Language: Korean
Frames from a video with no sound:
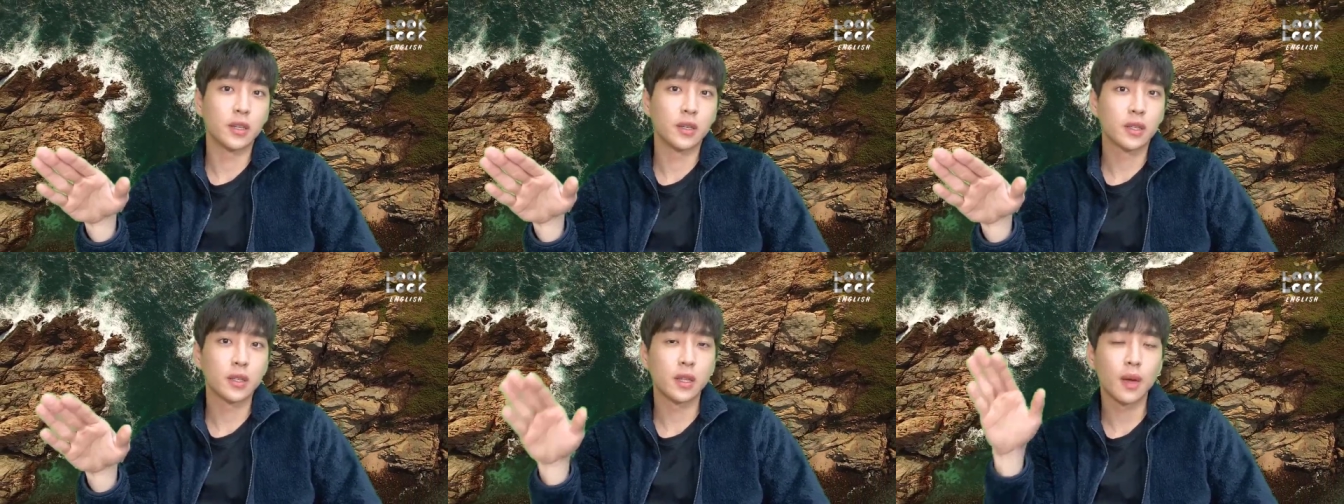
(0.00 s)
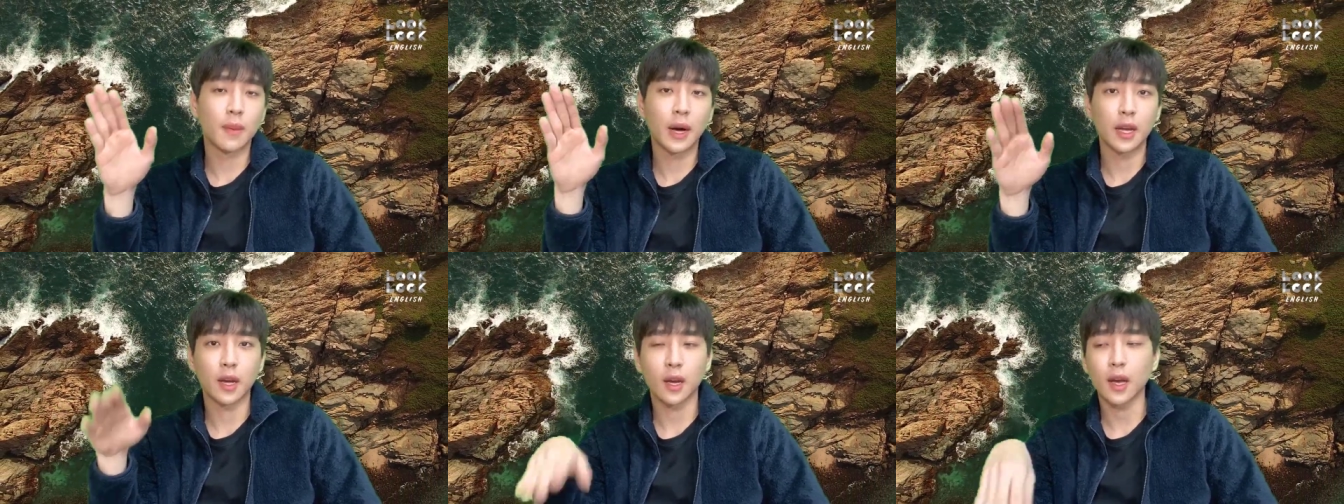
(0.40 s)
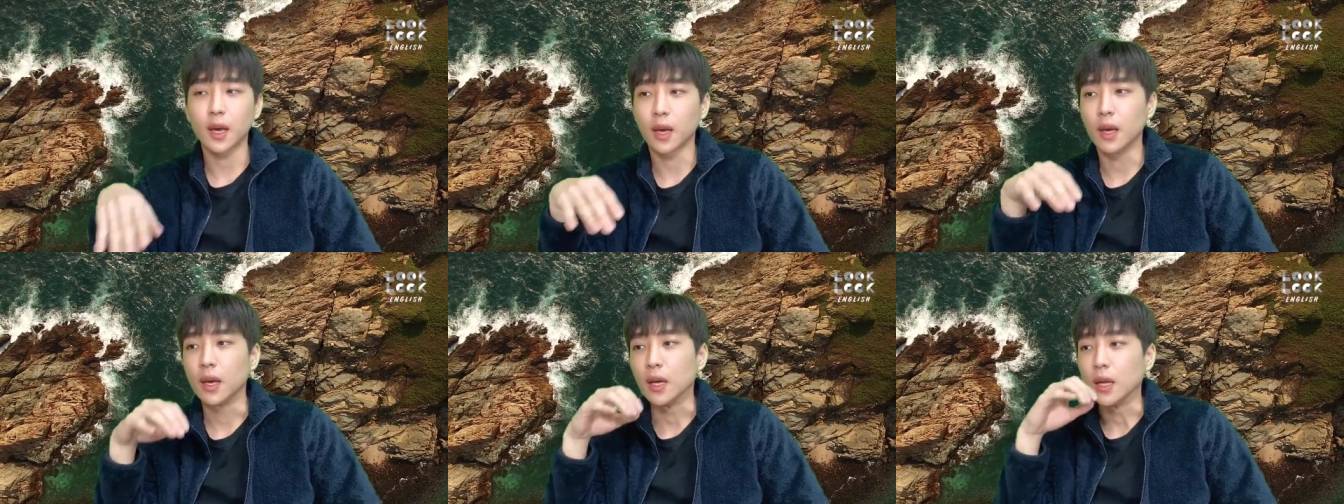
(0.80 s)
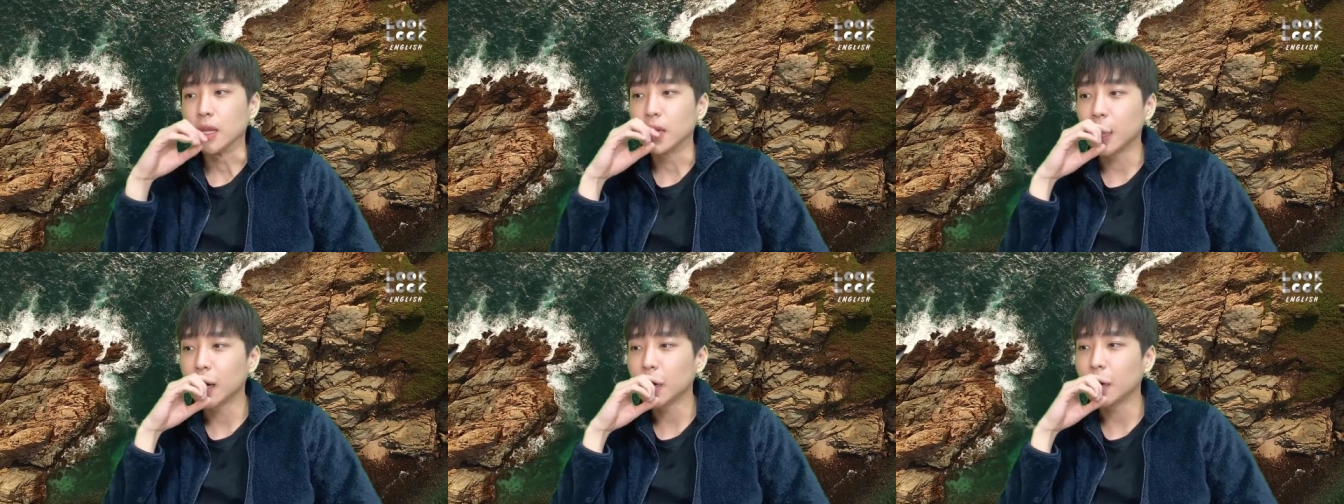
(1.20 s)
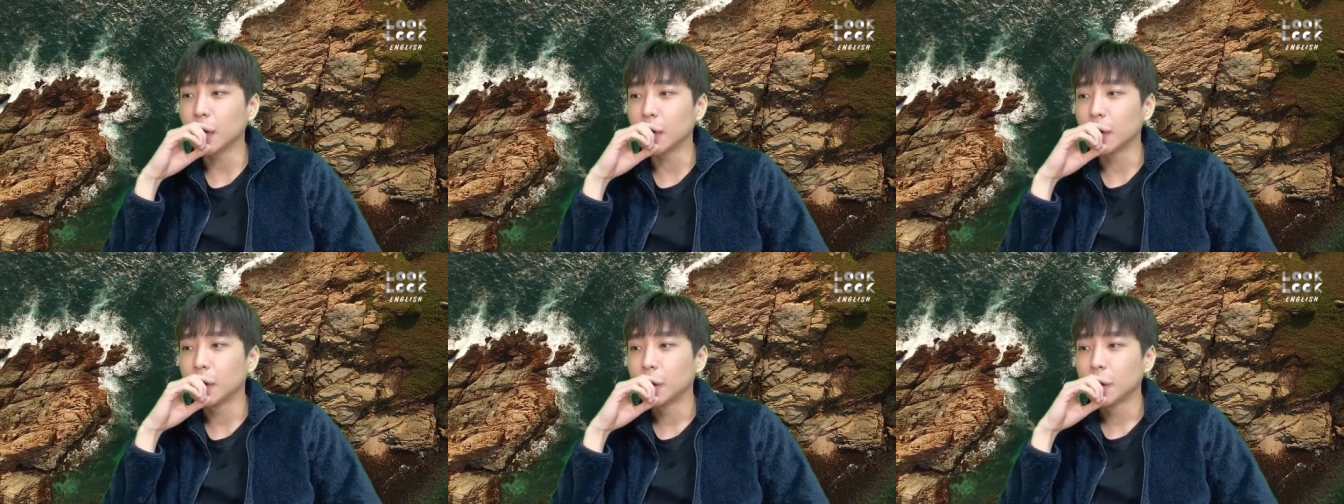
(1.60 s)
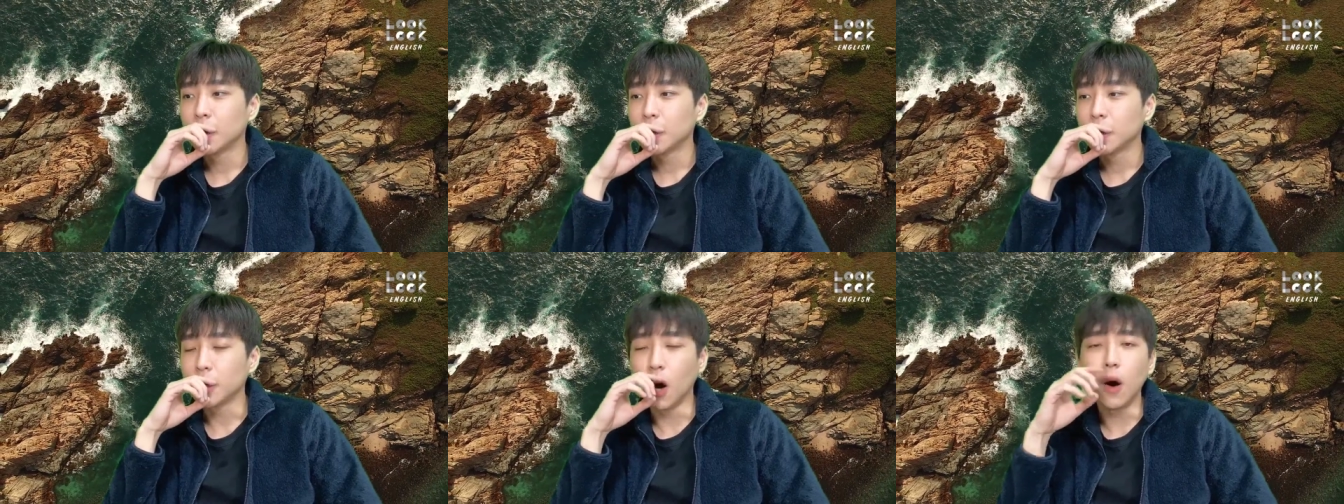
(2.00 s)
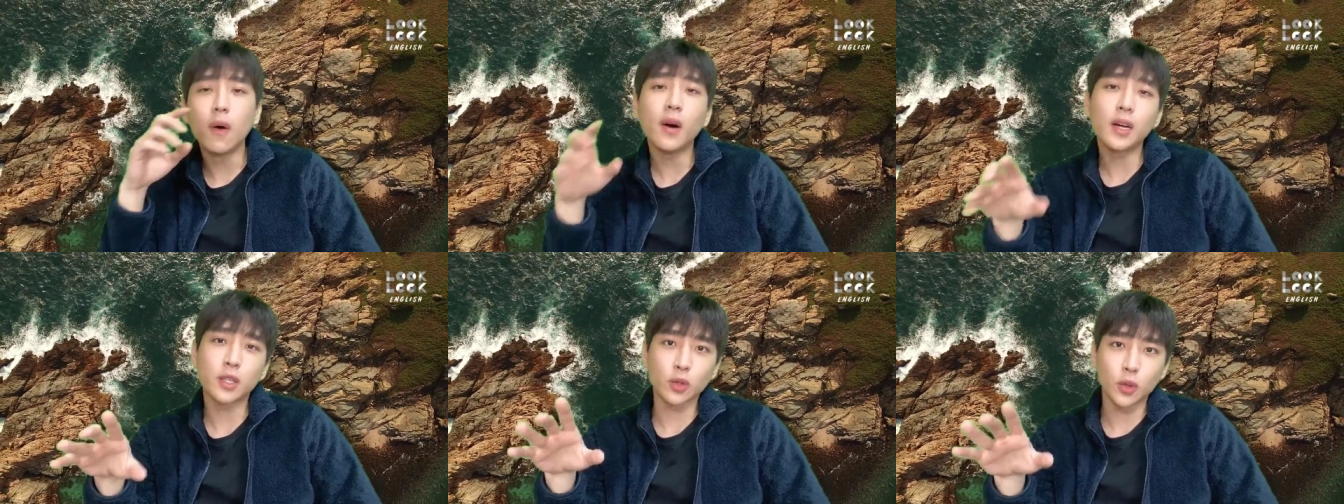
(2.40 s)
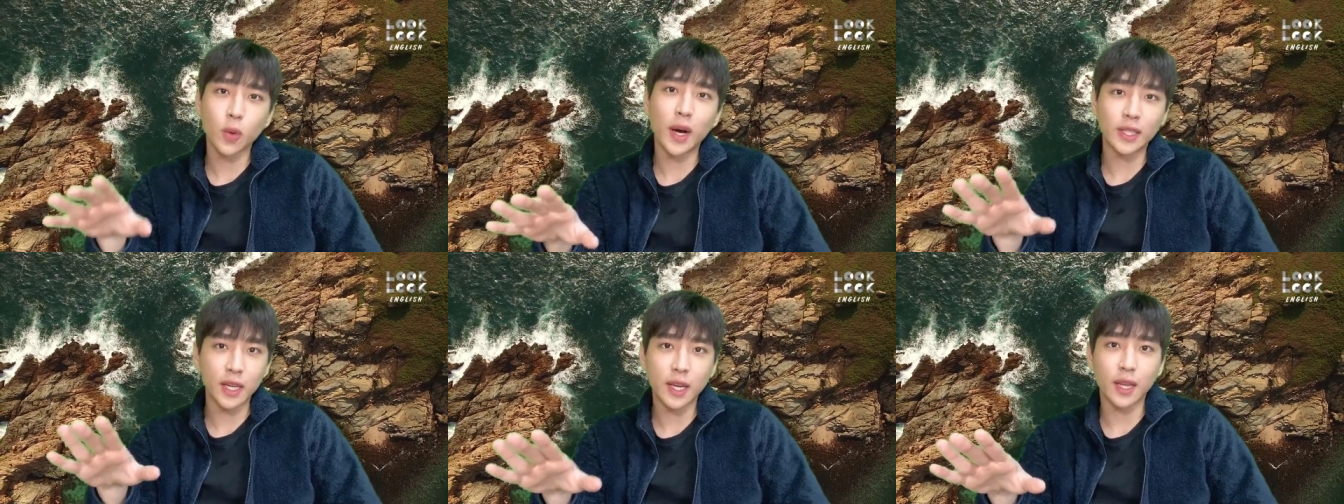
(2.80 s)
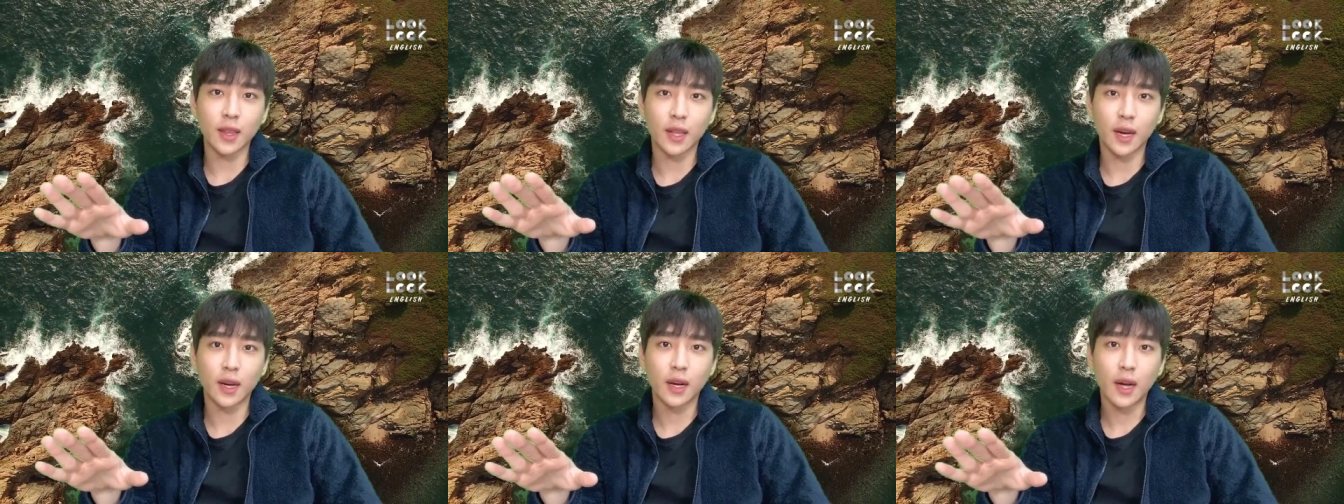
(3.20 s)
근데 만약에 내가 영어에서 쪼가 생긴다.